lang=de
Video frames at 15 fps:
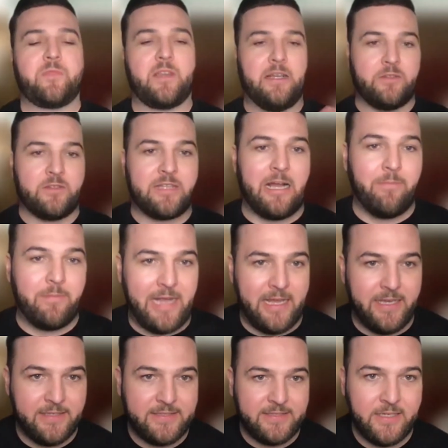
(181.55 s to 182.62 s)
Also es gab kein
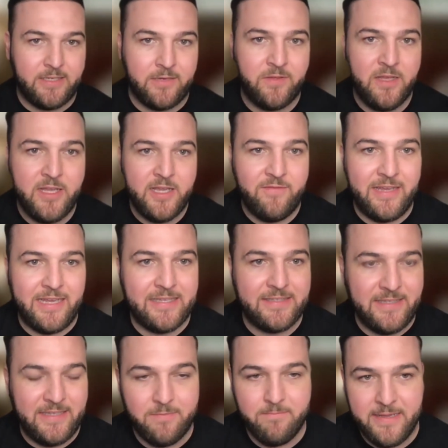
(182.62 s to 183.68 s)
Incentive, welches
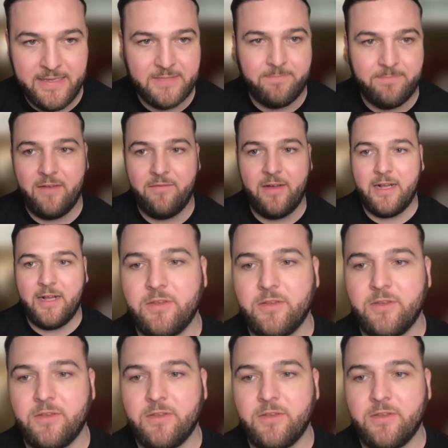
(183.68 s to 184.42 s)
nicht messbar war.